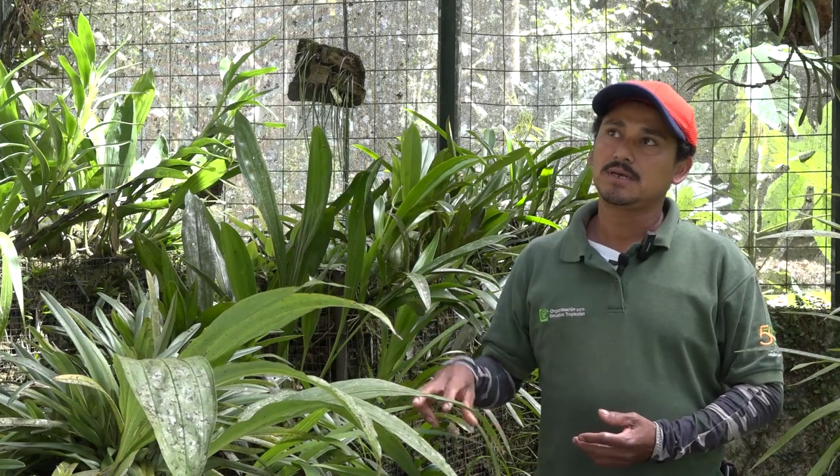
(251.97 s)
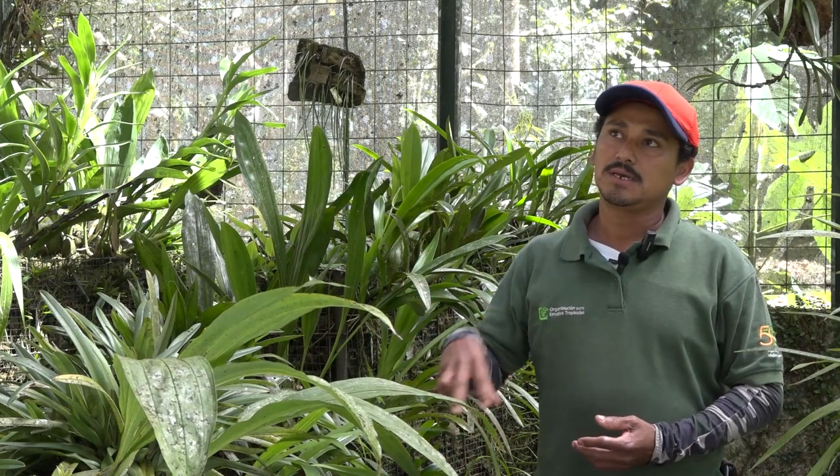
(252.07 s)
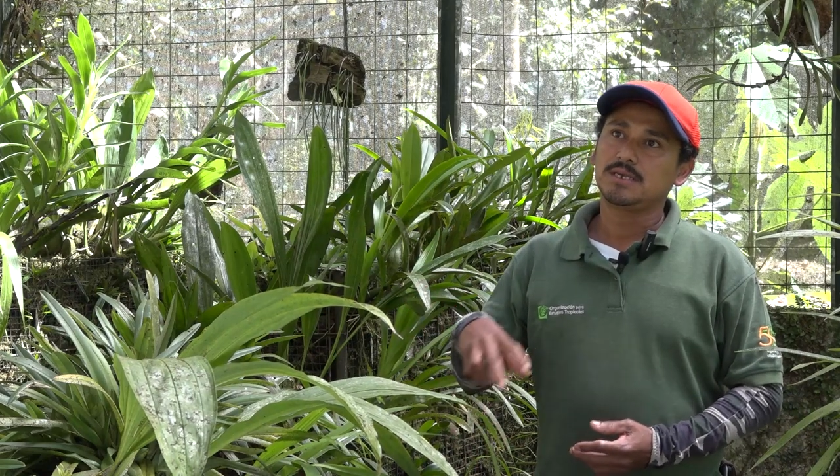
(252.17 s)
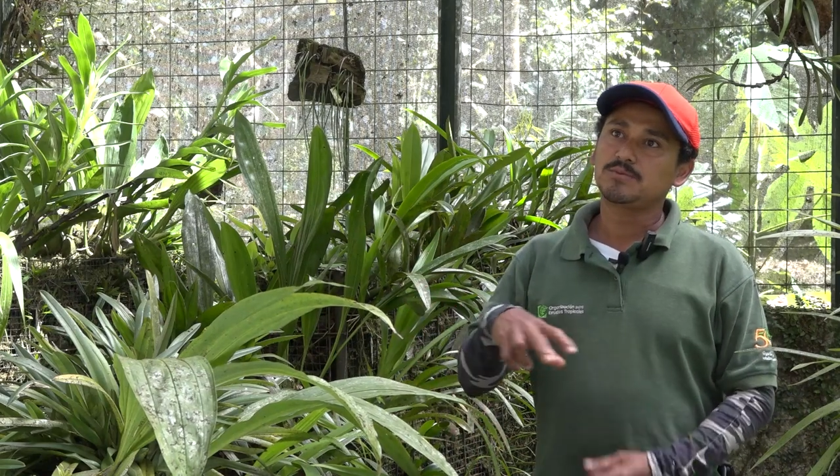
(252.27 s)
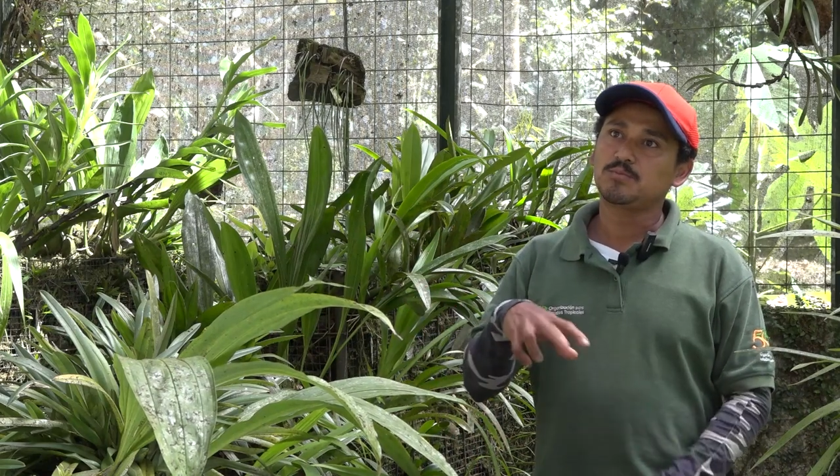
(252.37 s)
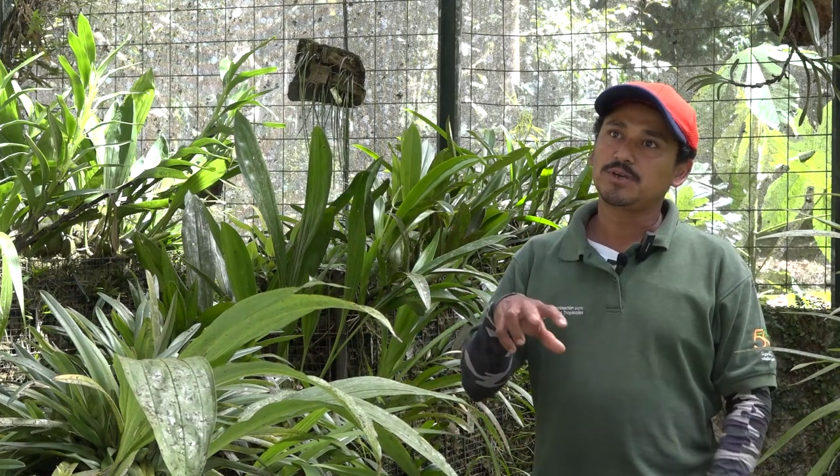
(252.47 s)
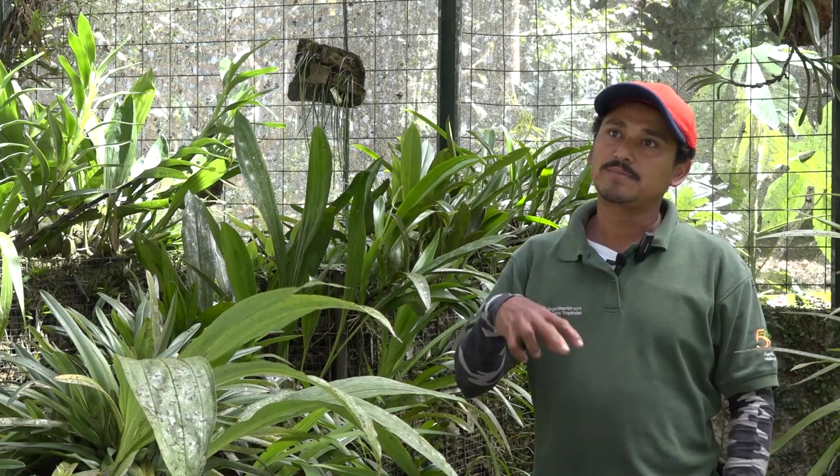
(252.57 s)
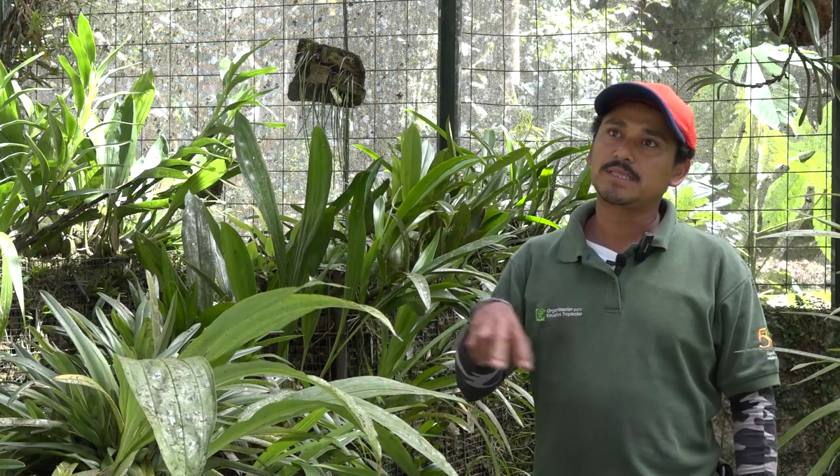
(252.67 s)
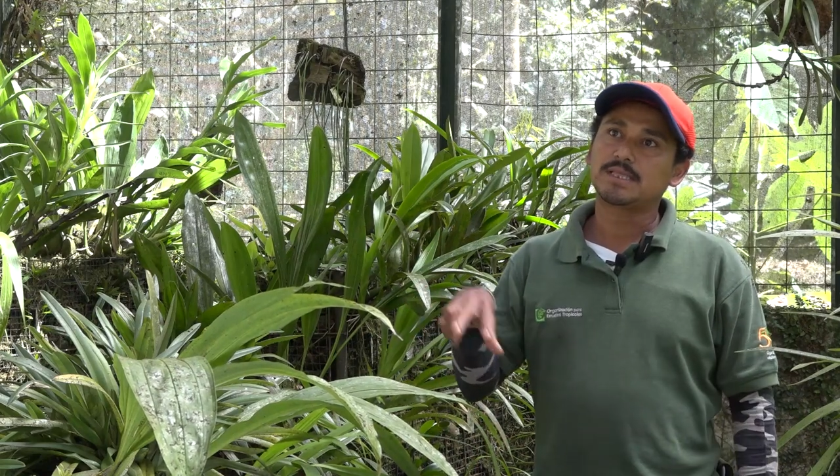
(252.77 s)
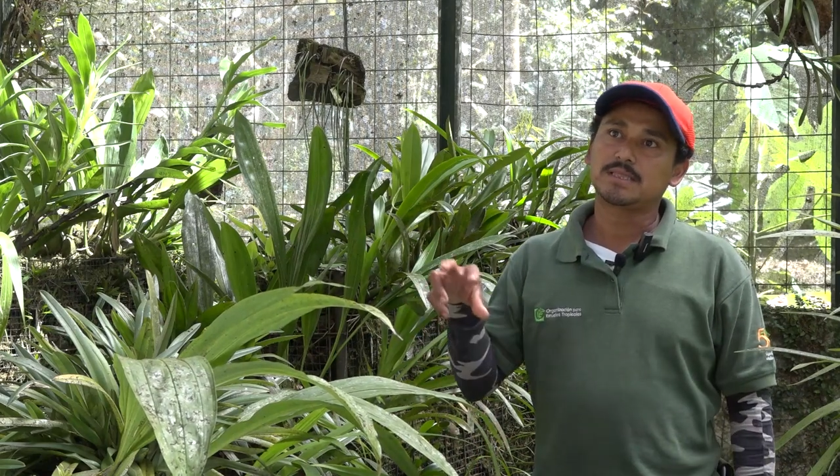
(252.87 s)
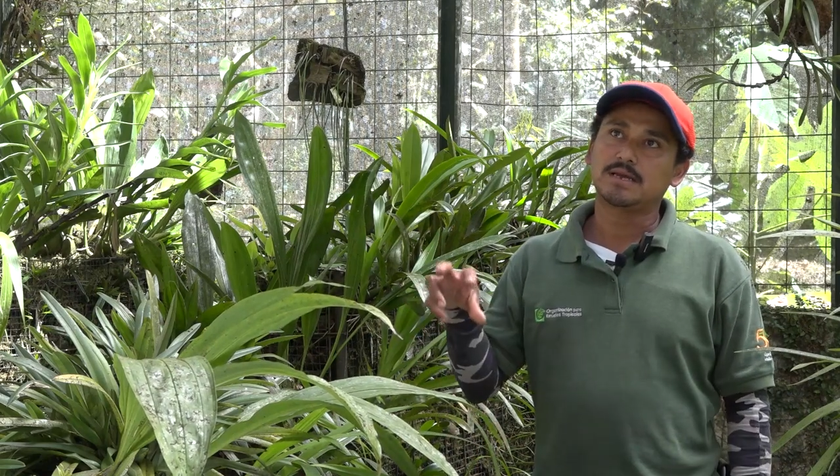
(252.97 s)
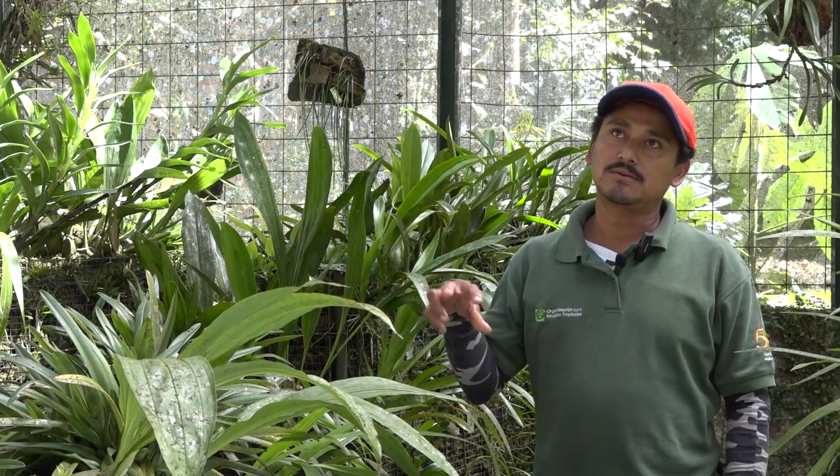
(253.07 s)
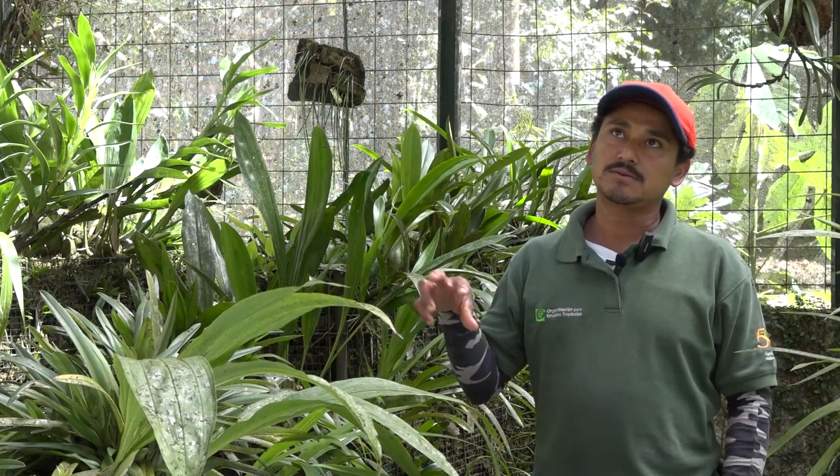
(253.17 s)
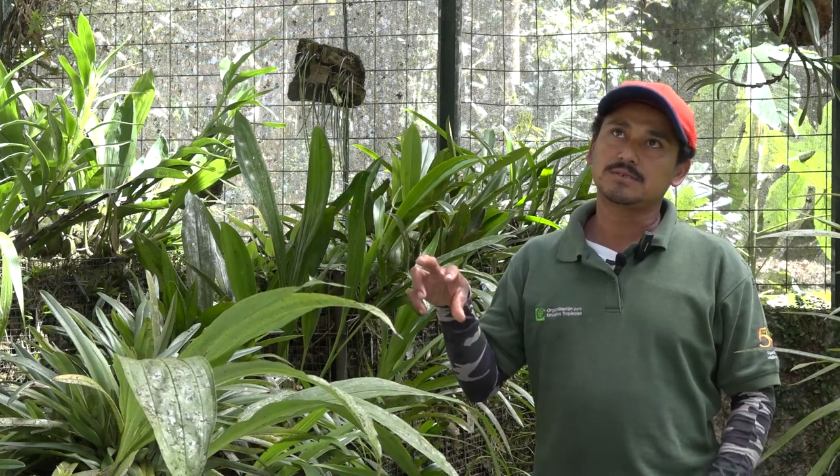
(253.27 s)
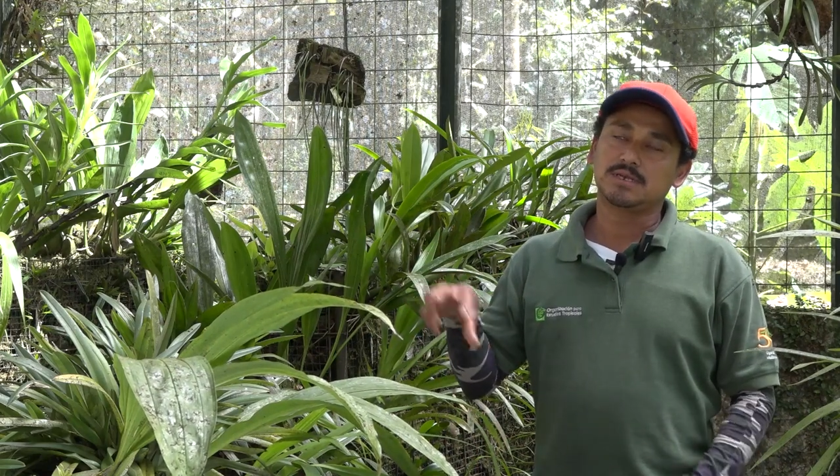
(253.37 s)
y después
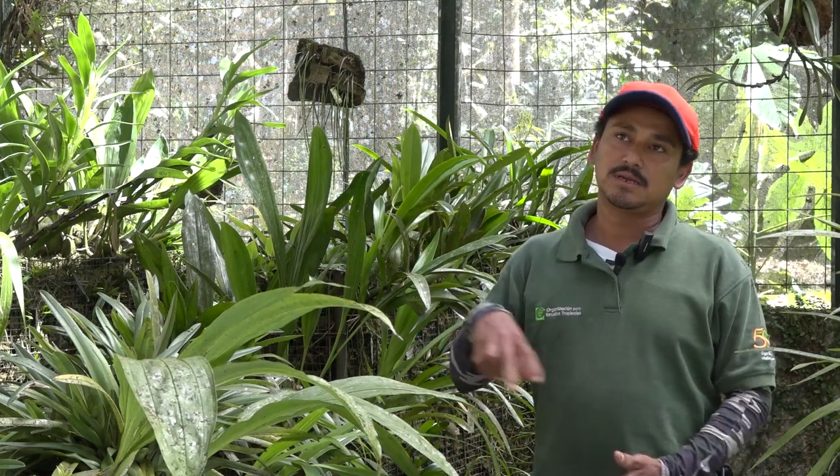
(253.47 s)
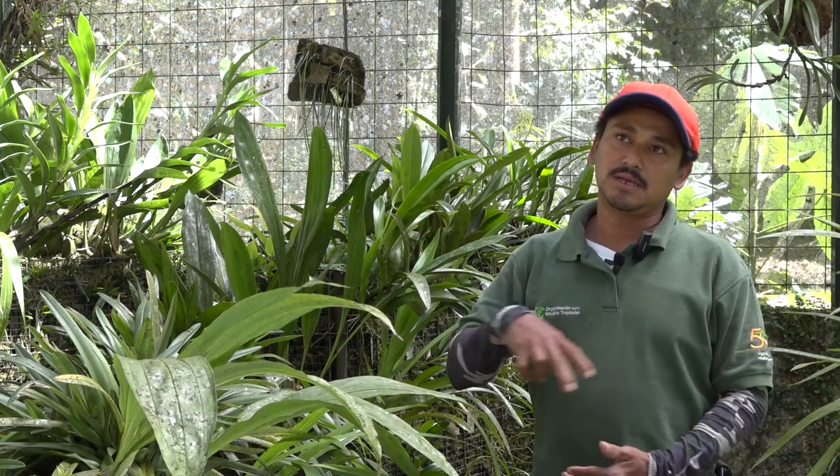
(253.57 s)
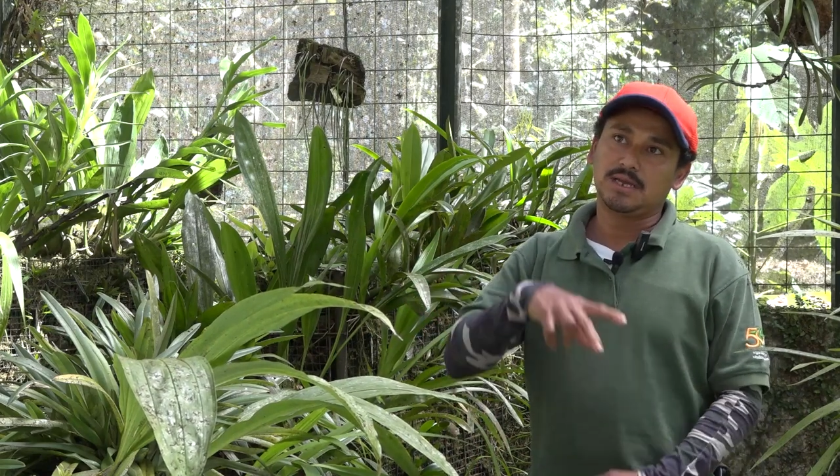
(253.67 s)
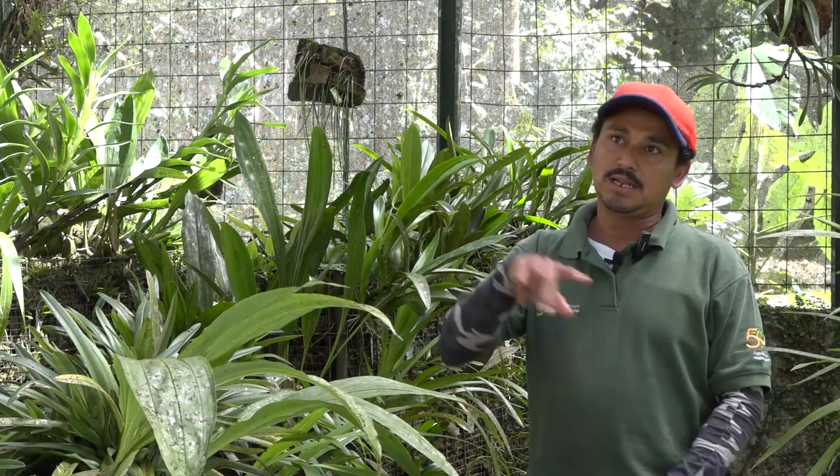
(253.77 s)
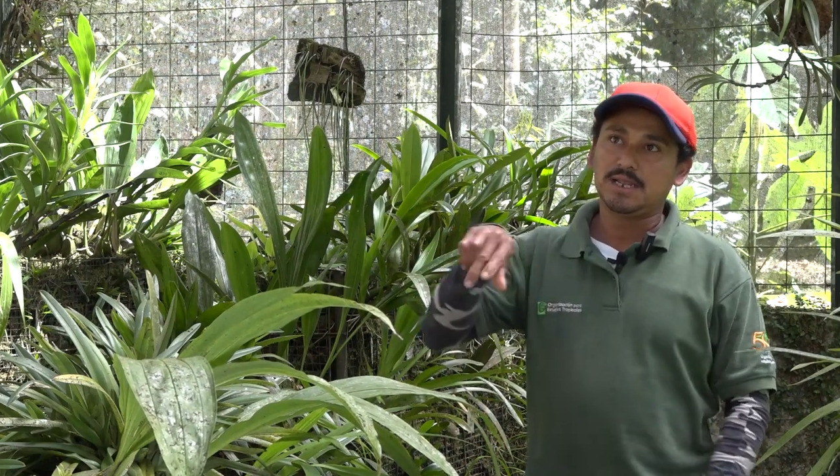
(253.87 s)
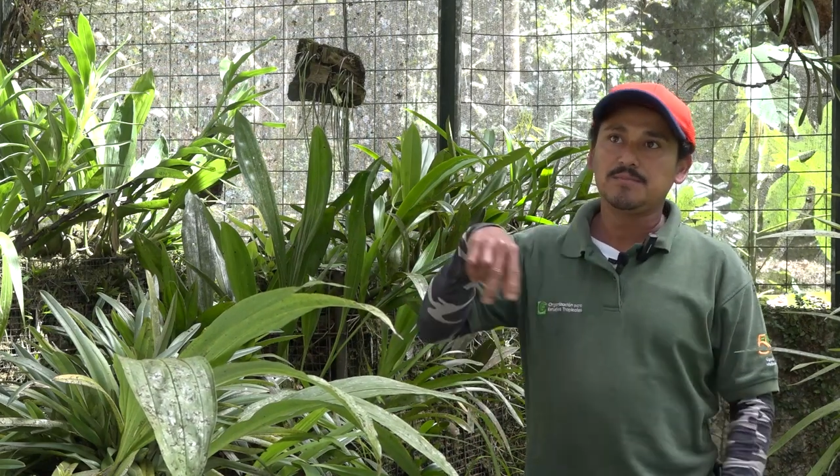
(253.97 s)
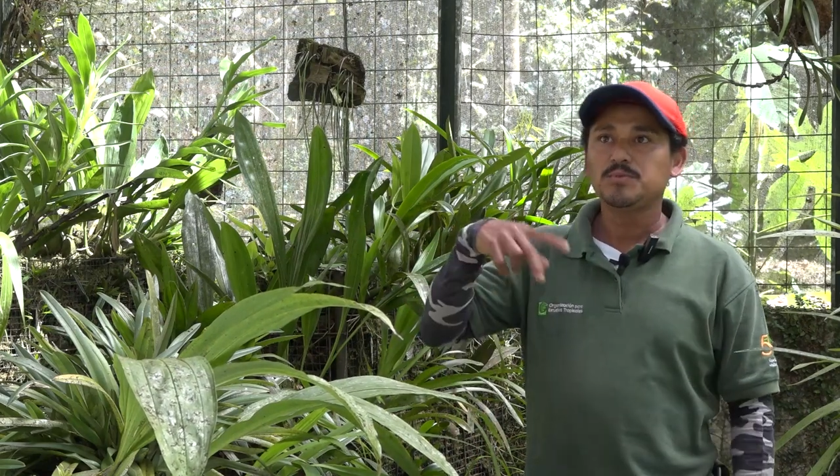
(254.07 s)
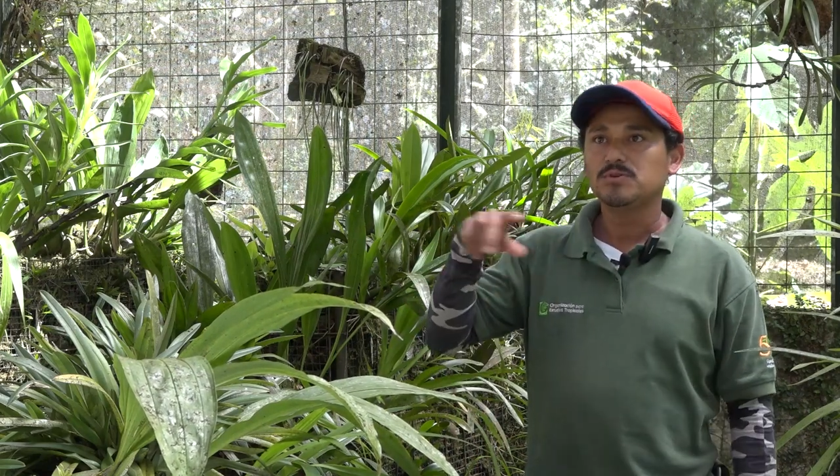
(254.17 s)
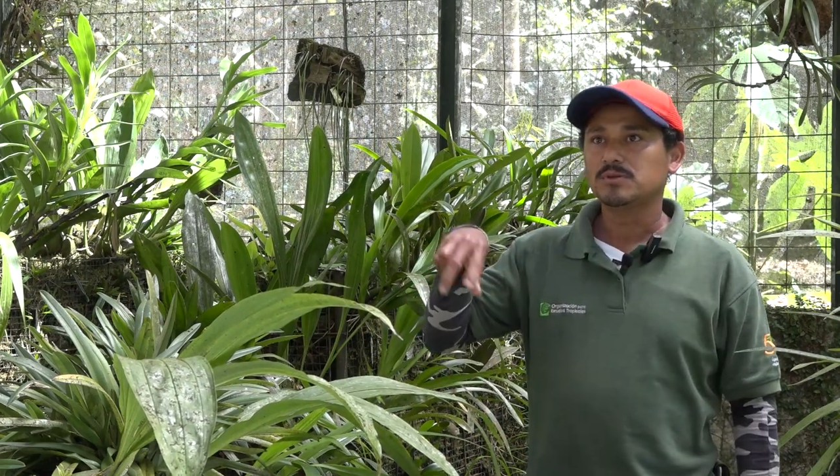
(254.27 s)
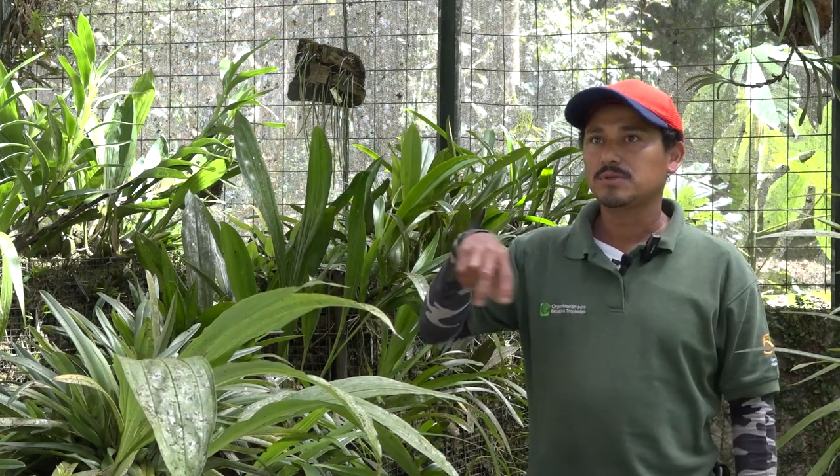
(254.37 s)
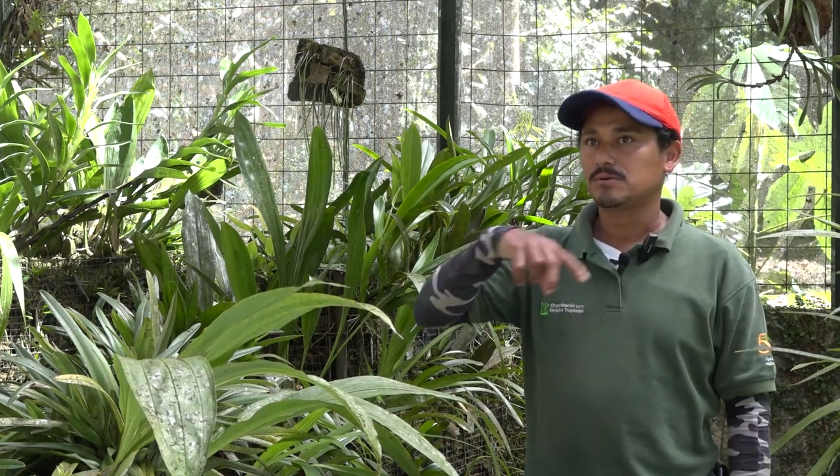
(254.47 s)
mantenerlos eh, limpios,